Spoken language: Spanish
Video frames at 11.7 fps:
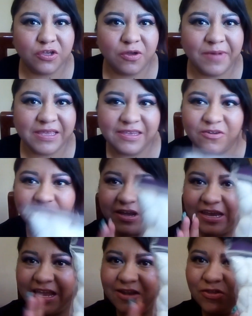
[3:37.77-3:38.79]
Otro básico
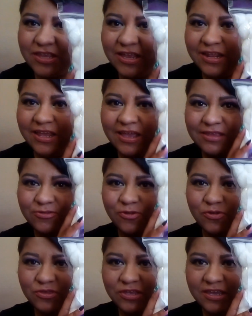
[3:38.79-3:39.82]
que ya no tenía
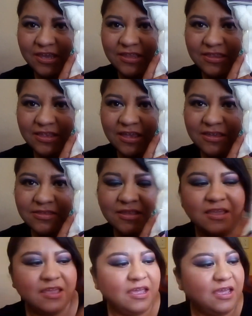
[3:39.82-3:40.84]
son los siguientes.
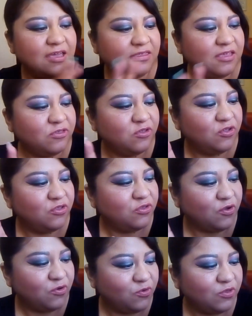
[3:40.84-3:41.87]
Estas
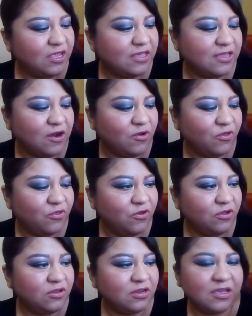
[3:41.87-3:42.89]
son torundas de
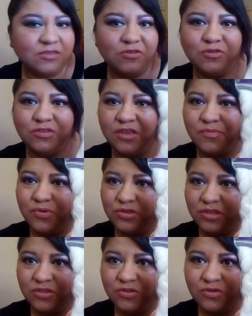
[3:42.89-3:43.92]
algodón, que son
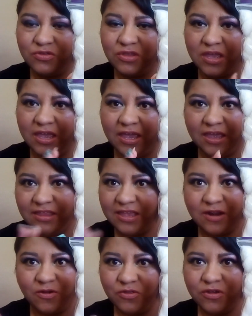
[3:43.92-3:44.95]
100% eh,
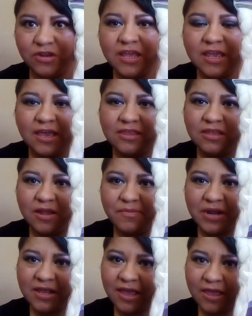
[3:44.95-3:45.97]
de algodón. de la
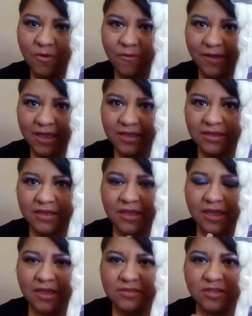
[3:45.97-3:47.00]
marca Equay.
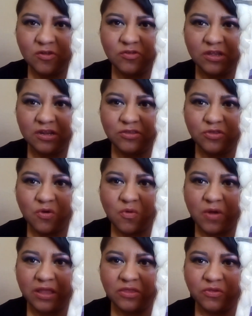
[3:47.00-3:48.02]
Este lo utilizo
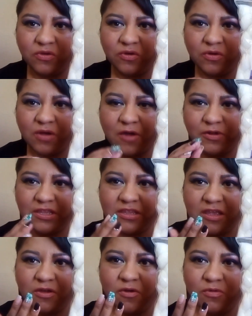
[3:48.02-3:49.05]
cuando...
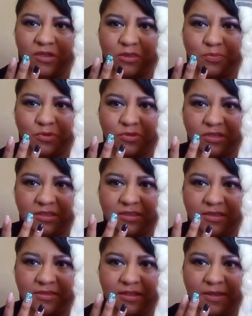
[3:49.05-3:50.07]
Ahorita tengo uñas
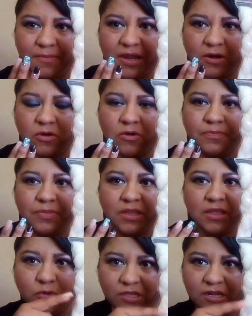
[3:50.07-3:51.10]
postizas, sin embargo,
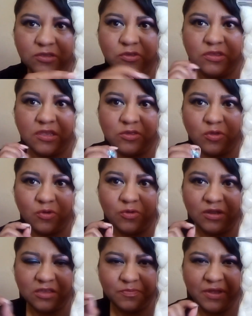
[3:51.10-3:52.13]
eh, utilizo estas
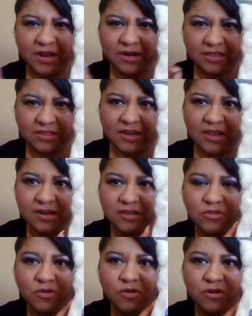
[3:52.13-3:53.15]
torundas para
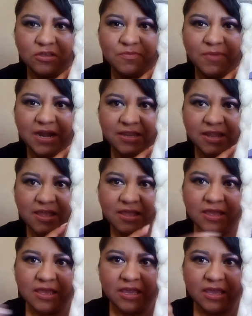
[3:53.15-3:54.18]
retirar todo el esmalte
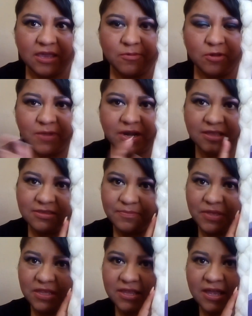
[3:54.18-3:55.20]
y volverlas a
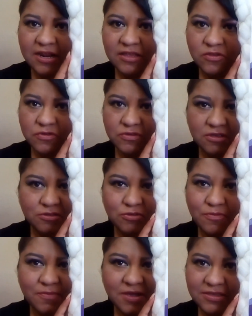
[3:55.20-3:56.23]
pintar. Entonces
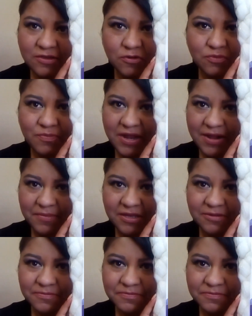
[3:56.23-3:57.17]
son básicos para mí.